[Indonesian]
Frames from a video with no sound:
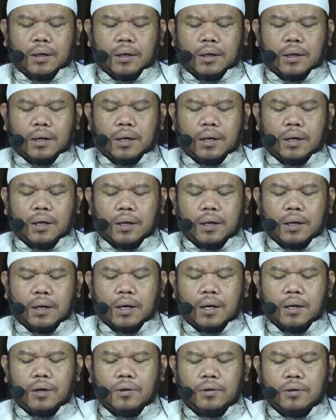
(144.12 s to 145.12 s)
Nah,
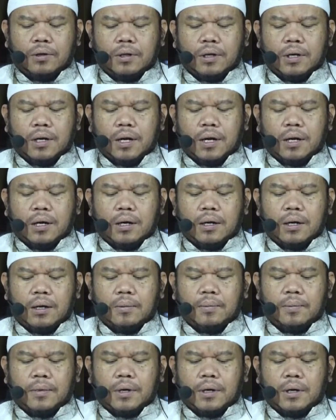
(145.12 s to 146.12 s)
kalau tidak ada
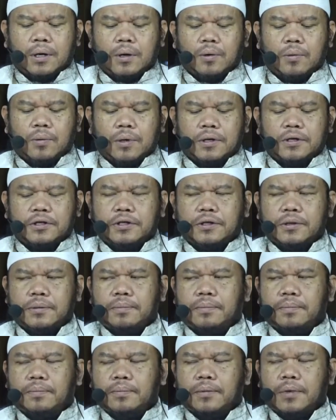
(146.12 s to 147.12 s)
maka
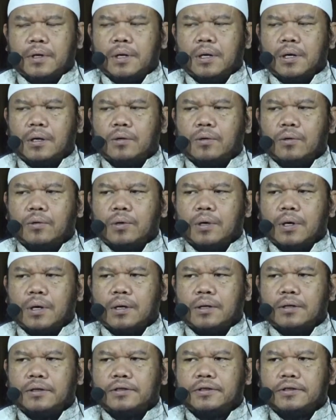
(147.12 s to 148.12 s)
wajib
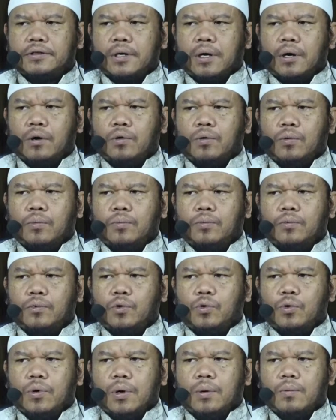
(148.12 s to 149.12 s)
melakukan saum
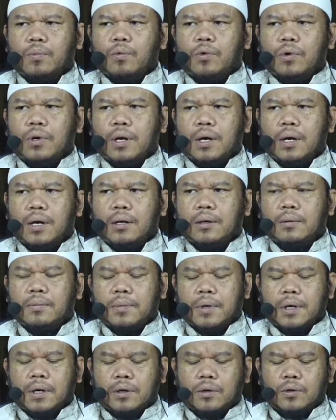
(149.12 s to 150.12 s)
dua bulan
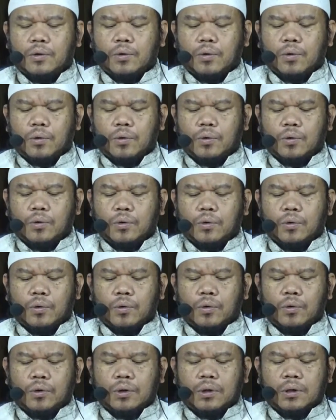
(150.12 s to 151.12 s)

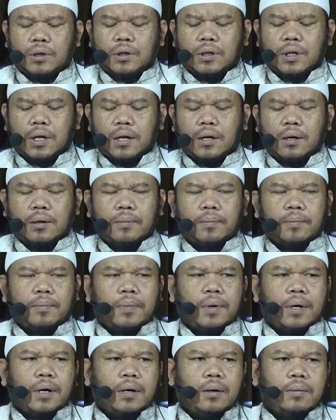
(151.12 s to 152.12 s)
berturut-turut
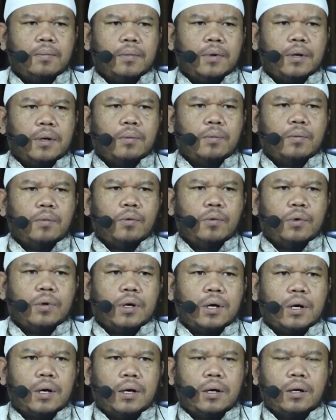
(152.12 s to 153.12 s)
tanpa
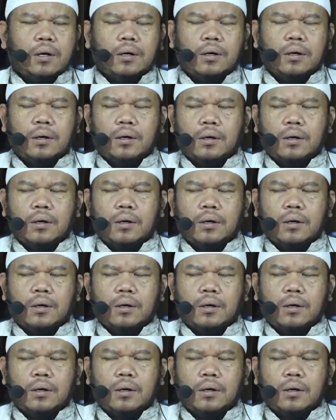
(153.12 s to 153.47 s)
berbuka